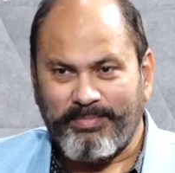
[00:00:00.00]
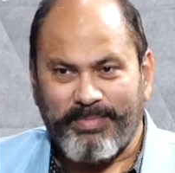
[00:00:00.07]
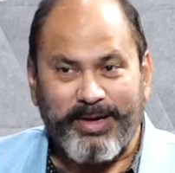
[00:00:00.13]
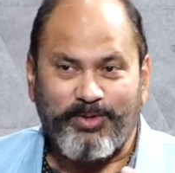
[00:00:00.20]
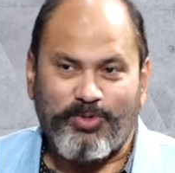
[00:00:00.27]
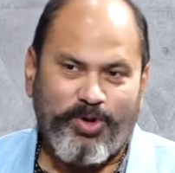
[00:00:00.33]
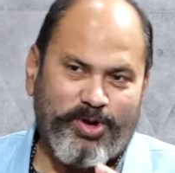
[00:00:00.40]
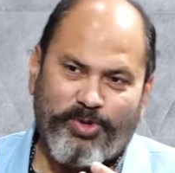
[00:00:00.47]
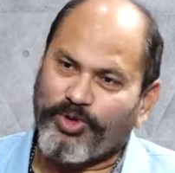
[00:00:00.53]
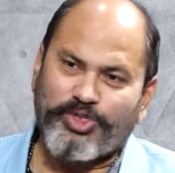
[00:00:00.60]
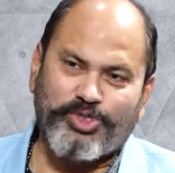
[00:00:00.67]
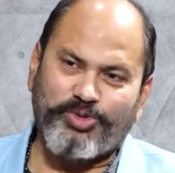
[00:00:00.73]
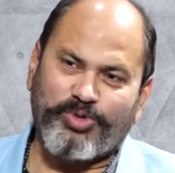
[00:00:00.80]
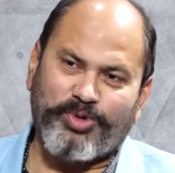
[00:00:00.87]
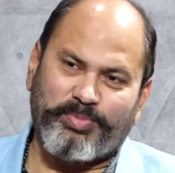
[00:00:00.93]
మనం ఒక
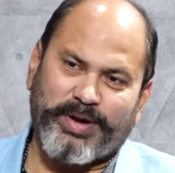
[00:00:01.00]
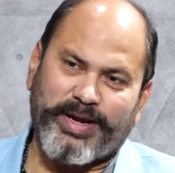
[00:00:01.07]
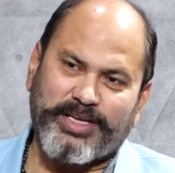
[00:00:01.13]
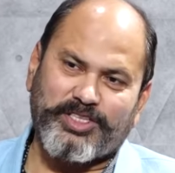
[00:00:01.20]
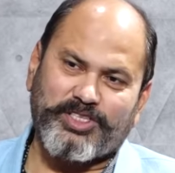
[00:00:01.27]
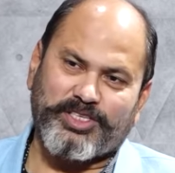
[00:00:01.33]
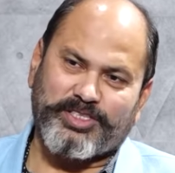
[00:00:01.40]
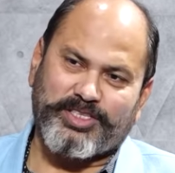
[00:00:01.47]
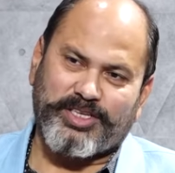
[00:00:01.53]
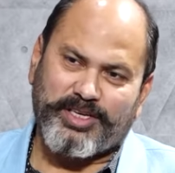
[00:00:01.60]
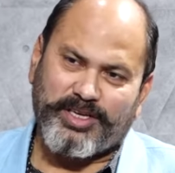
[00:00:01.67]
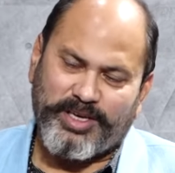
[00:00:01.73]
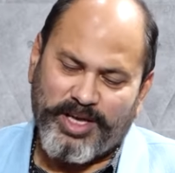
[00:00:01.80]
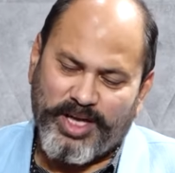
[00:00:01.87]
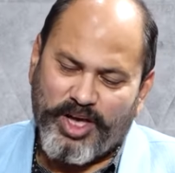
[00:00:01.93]
వస్తువును బ్రేక్ చేస్తే
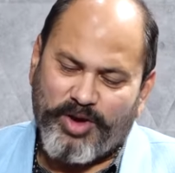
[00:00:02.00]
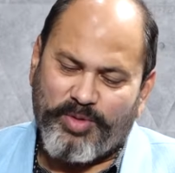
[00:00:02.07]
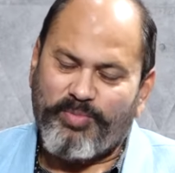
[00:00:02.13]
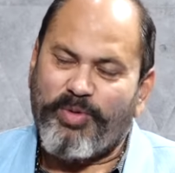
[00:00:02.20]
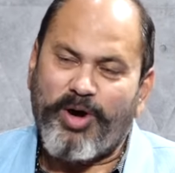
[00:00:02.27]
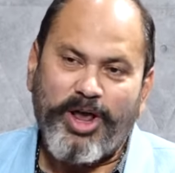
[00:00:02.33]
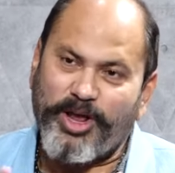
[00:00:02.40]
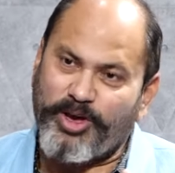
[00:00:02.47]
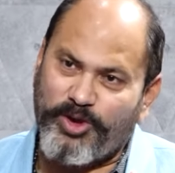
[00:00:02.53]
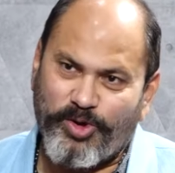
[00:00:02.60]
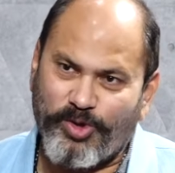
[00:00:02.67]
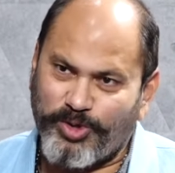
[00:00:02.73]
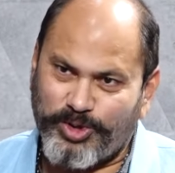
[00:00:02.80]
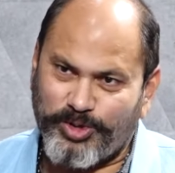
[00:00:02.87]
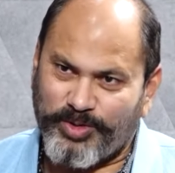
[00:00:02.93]

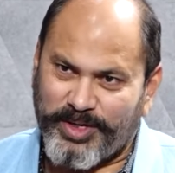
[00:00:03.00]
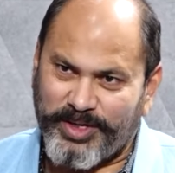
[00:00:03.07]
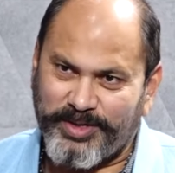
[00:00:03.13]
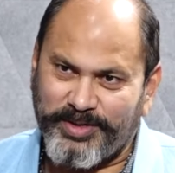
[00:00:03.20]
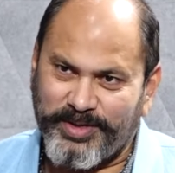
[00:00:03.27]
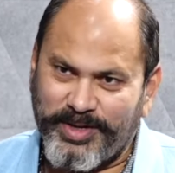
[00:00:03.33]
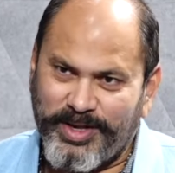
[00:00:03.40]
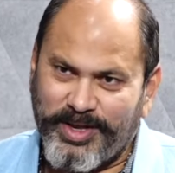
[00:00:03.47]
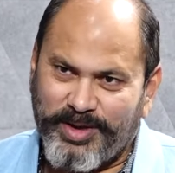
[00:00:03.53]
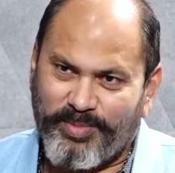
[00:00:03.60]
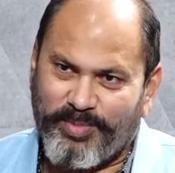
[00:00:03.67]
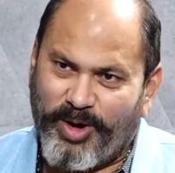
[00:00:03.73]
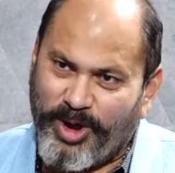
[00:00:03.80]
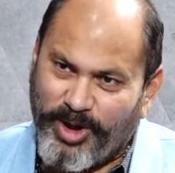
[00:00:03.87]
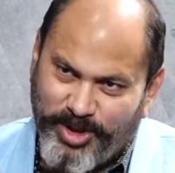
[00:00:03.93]
మాలిక్యూల్స్ ఉంటాయి
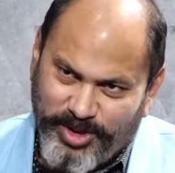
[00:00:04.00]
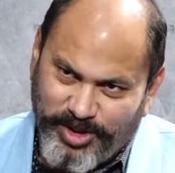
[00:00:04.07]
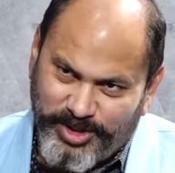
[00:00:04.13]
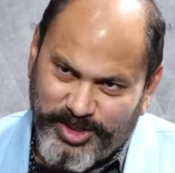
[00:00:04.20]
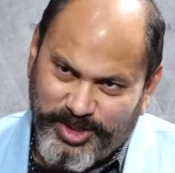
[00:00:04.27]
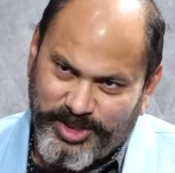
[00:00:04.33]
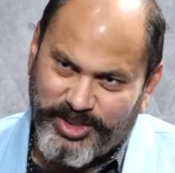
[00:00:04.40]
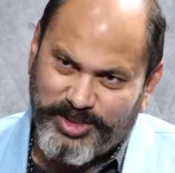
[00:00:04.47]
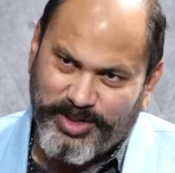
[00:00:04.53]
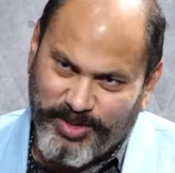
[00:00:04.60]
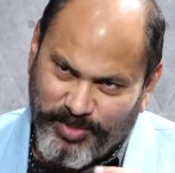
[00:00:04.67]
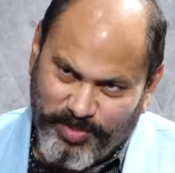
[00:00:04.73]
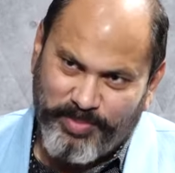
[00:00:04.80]
మాలిక్యూల్స్ నుంచి